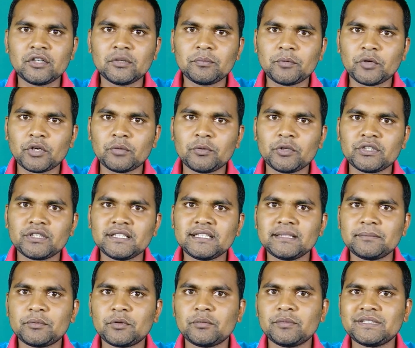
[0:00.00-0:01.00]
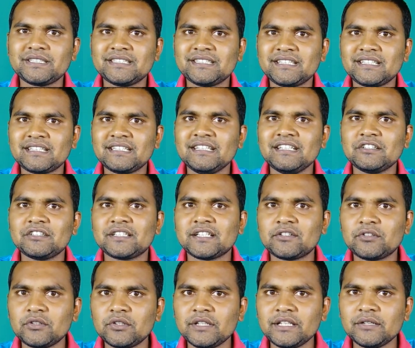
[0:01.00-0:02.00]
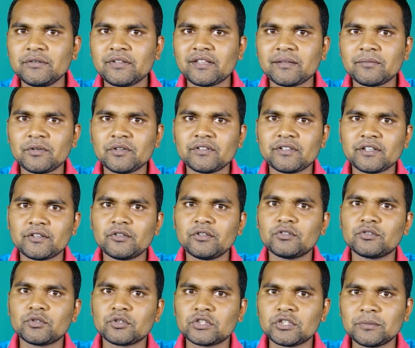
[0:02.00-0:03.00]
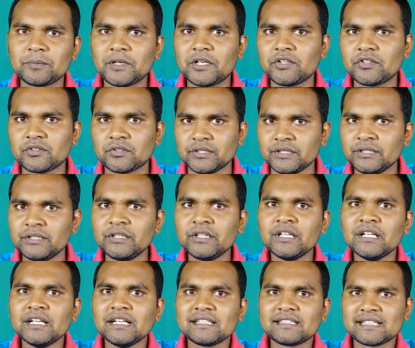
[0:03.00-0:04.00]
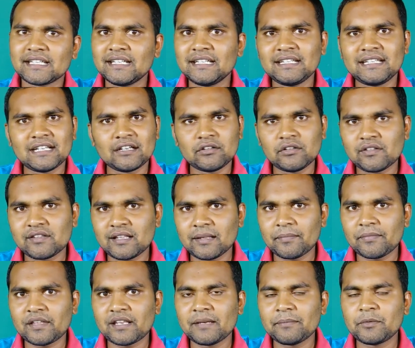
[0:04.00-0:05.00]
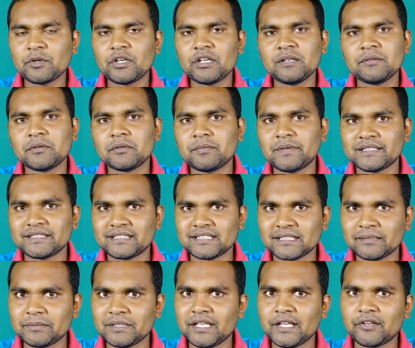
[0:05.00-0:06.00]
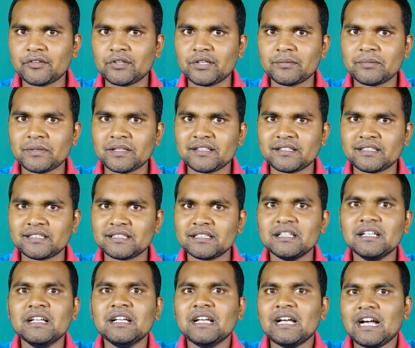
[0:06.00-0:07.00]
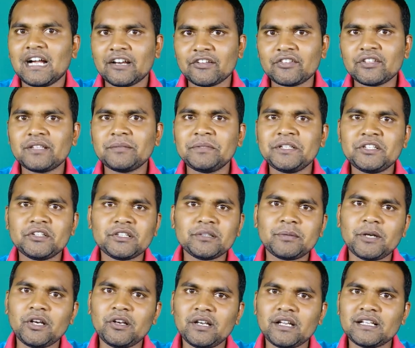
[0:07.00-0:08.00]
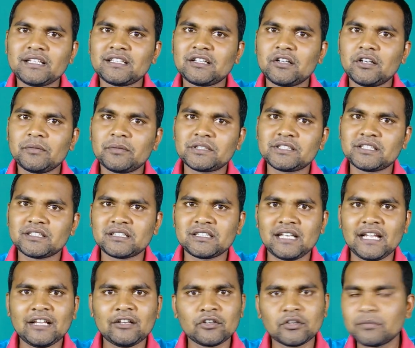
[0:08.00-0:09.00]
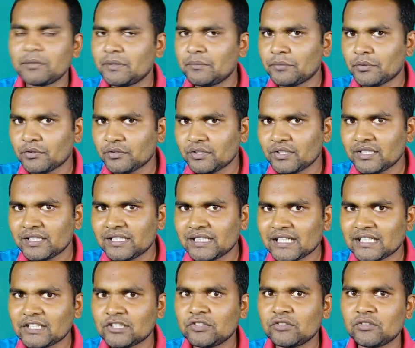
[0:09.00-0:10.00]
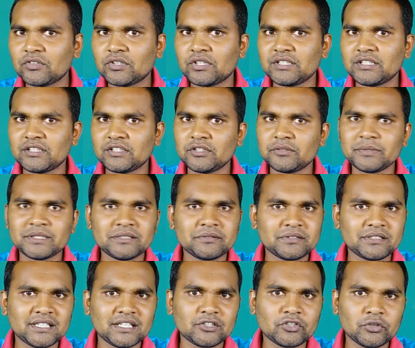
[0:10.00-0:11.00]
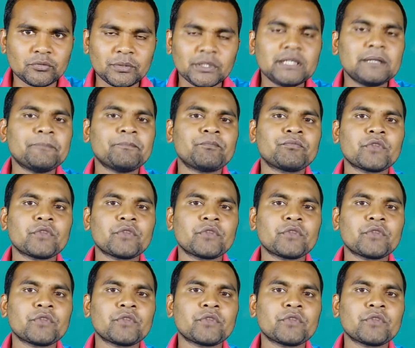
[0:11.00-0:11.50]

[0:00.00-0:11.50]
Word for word: তাহলে পরবর্তীতে প্রবাসীদের নিয়ে যে কোনো নিউজ এবং যে কোনো তথ্য পাওয়ার জন্য চ্যানেলটি এখন সাবস্ক্রাইব করেন এবং পাশে থাকা বেল আইকনটি বাজিয়ে দিন আর যদি ভিডিওটি ভালো লাগে তাহলে অবশ্যই একটি লাইক করবেন বন্ধুদের দেখার সুযোগ হয়ে যাদের বেশি বেশি শেয়ার করবেন